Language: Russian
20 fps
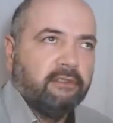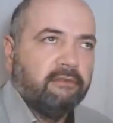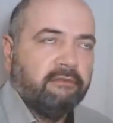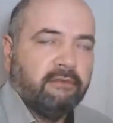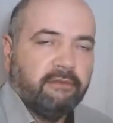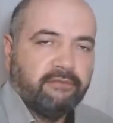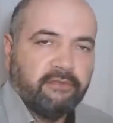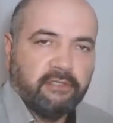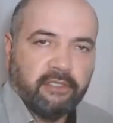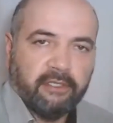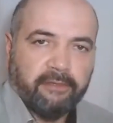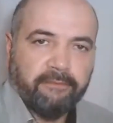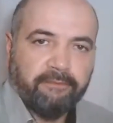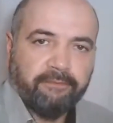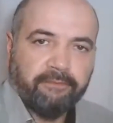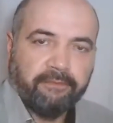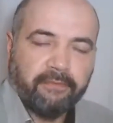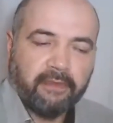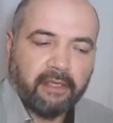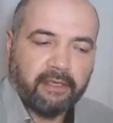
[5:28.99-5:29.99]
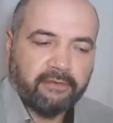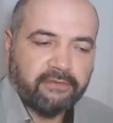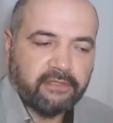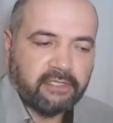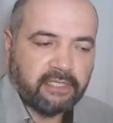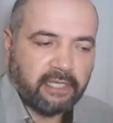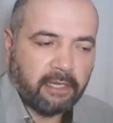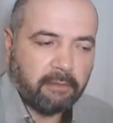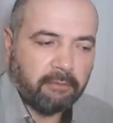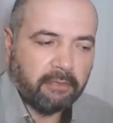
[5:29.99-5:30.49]
во все в
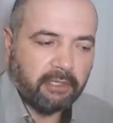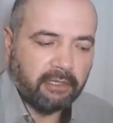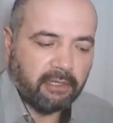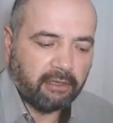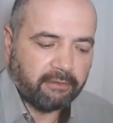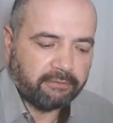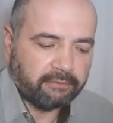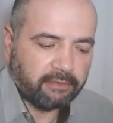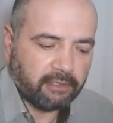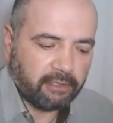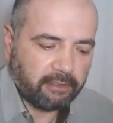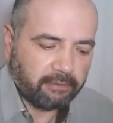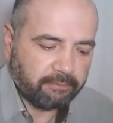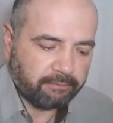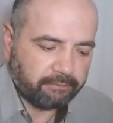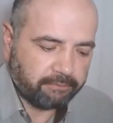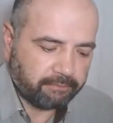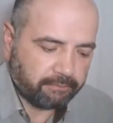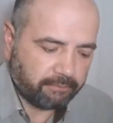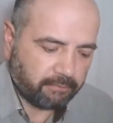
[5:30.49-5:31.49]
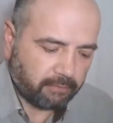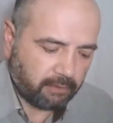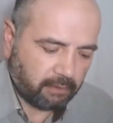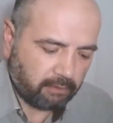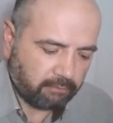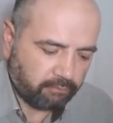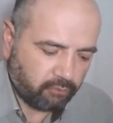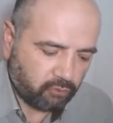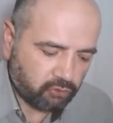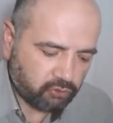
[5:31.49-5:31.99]
стремглав, да?
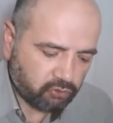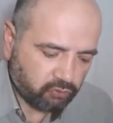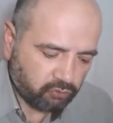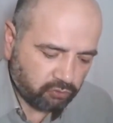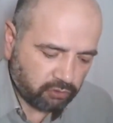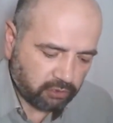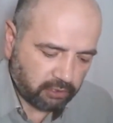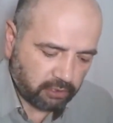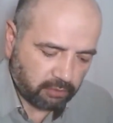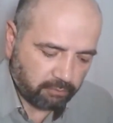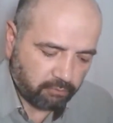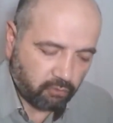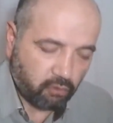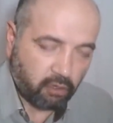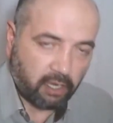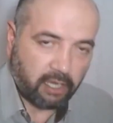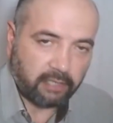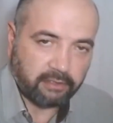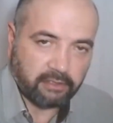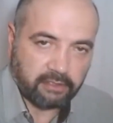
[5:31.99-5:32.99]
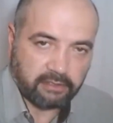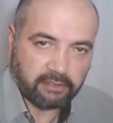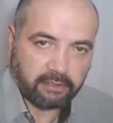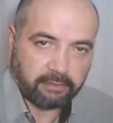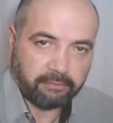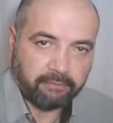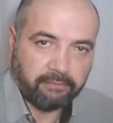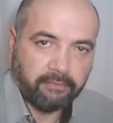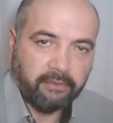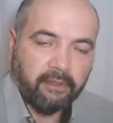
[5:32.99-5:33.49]
По сунне, по
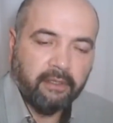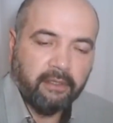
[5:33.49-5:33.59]
хадисам,